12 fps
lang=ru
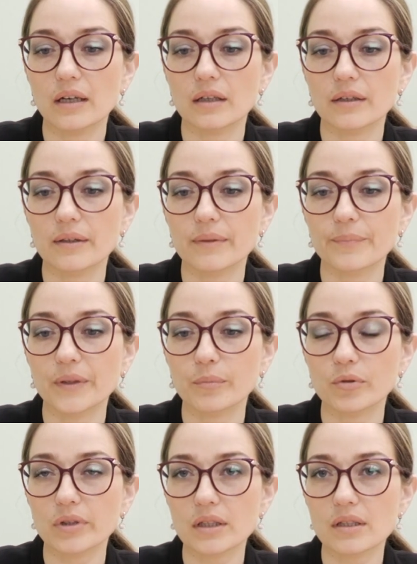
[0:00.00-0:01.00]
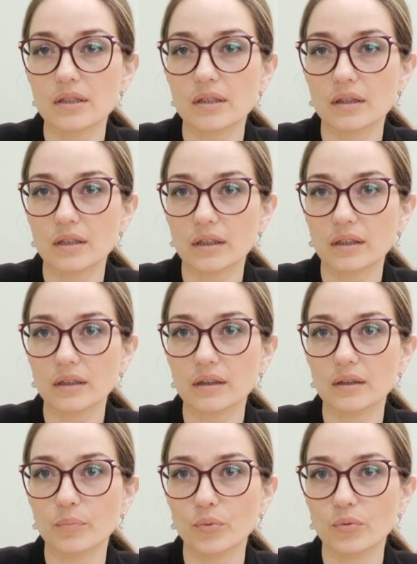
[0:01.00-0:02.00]
э, наблюдается тренд
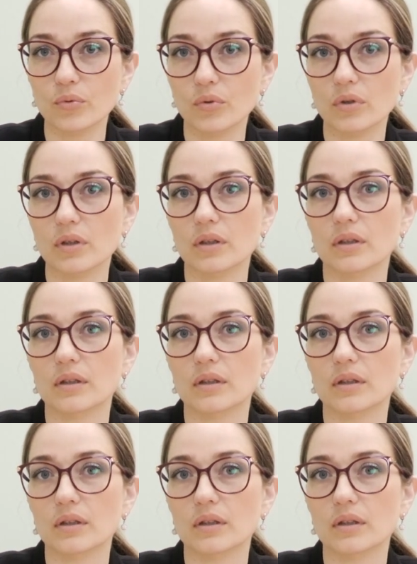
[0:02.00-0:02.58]
по,